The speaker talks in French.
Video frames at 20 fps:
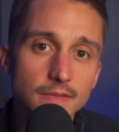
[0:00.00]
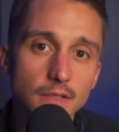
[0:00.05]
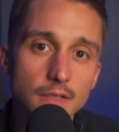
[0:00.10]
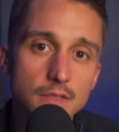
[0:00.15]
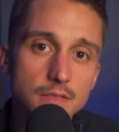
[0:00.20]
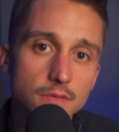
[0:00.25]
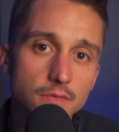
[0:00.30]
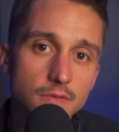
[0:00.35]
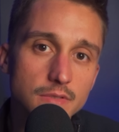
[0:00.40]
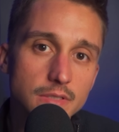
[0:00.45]

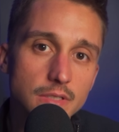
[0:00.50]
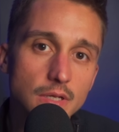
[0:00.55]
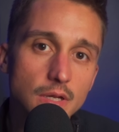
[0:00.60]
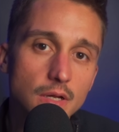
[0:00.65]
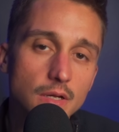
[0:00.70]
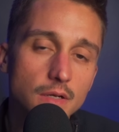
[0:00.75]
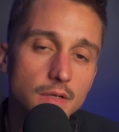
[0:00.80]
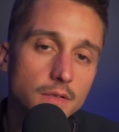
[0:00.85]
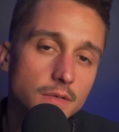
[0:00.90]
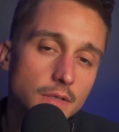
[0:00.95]
intéressants que
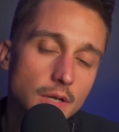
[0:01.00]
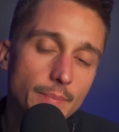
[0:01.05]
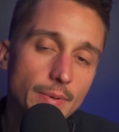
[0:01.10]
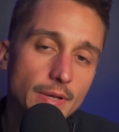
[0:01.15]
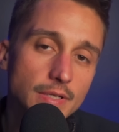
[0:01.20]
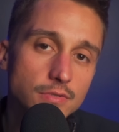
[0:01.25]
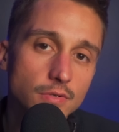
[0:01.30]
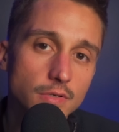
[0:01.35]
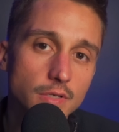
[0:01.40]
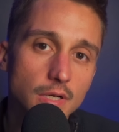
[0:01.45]
ça à
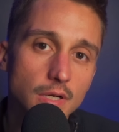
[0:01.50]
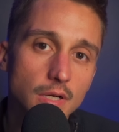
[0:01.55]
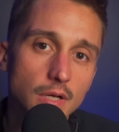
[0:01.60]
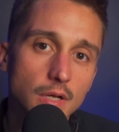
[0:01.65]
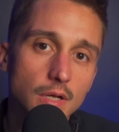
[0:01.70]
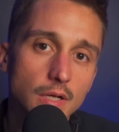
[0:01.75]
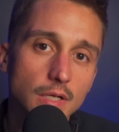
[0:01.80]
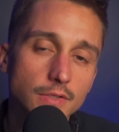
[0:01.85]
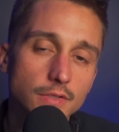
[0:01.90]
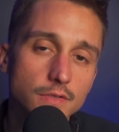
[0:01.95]
part sur
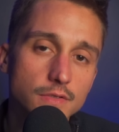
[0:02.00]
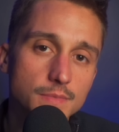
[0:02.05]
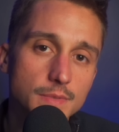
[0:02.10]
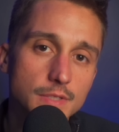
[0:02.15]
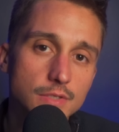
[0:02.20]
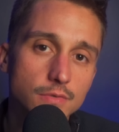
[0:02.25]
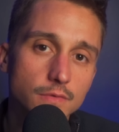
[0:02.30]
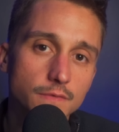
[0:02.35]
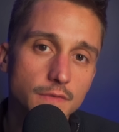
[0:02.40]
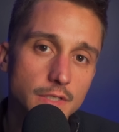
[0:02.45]
la,
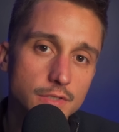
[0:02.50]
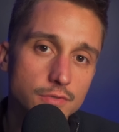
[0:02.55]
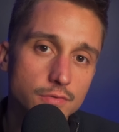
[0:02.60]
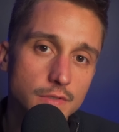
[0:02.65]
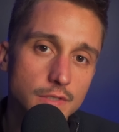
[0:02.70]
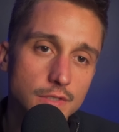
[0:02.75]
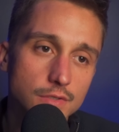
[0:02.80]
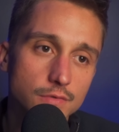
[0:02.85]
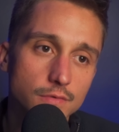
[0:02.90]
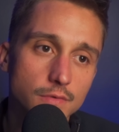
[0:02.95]
transmission, enfin la
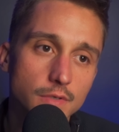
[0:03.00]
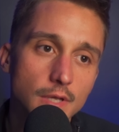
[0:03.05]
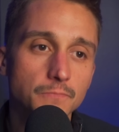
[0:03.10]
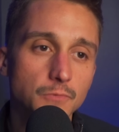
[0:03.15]
succession.